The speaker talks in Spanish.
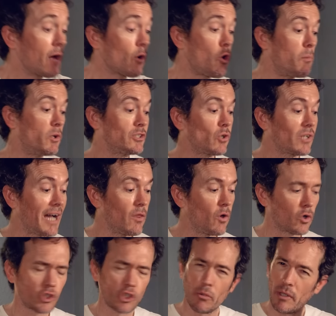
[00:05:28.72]
como he
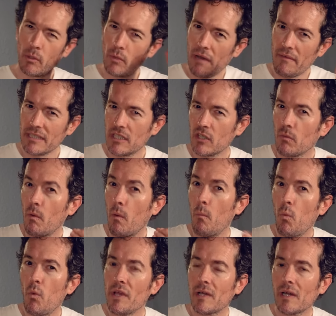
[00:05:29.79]
tocado sobre una base como
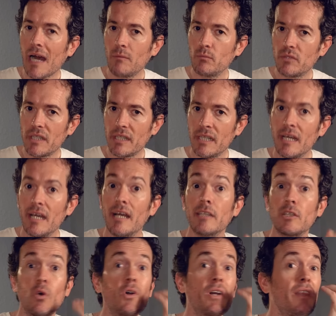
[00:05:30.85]
muy country,
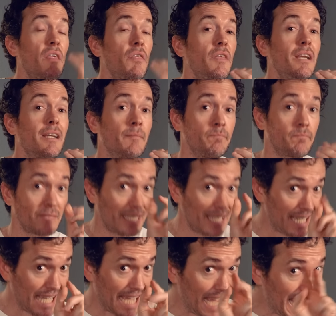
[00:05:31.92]
tengo que decir
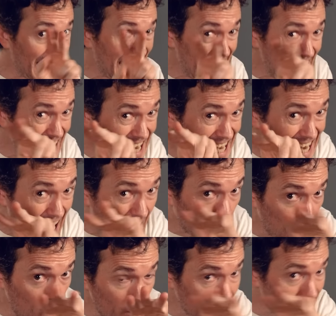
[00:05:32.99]
que en la
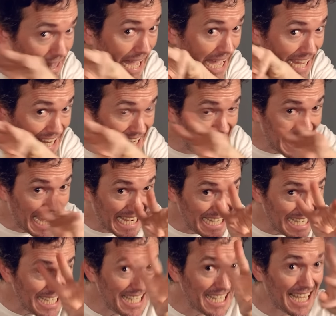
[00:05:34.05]
cuerda, en la
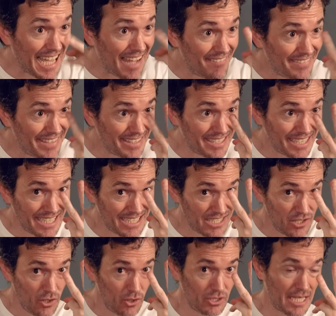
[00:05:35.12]
línea de
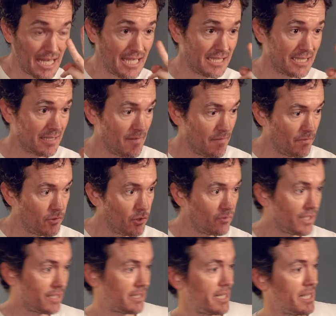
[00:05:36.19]
tres notas,
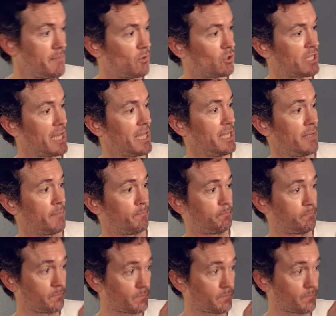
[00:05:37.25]
donde tenemos ahí